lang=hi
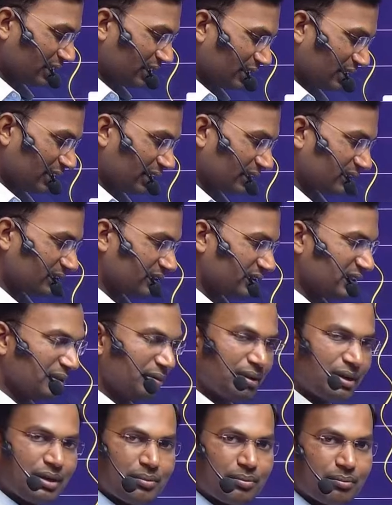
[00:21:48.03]
राष्ट्रीय
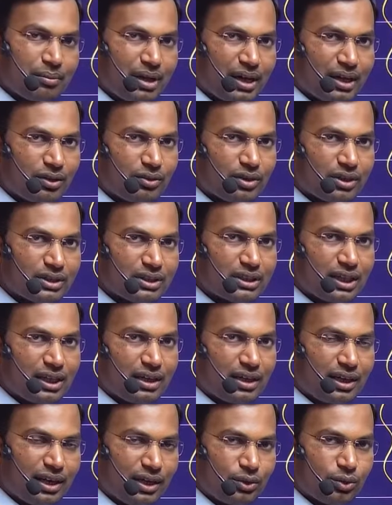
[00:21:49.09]
मानव
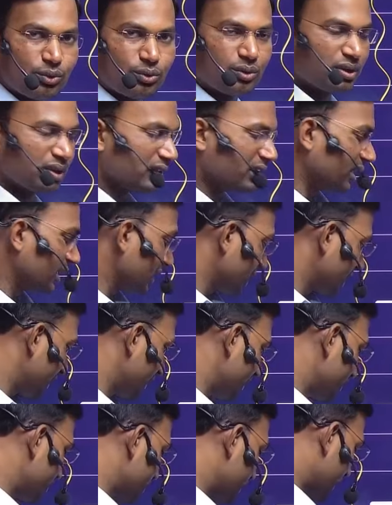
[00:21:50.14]
अधिकार आयोग
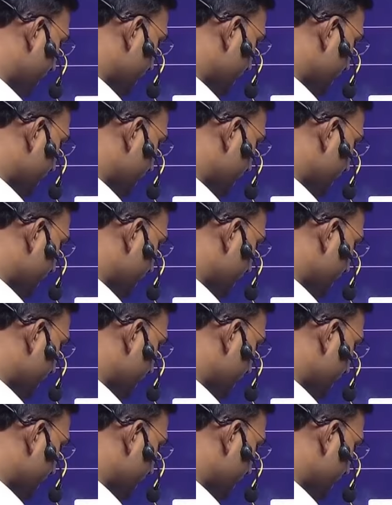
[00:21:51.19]
कि चयन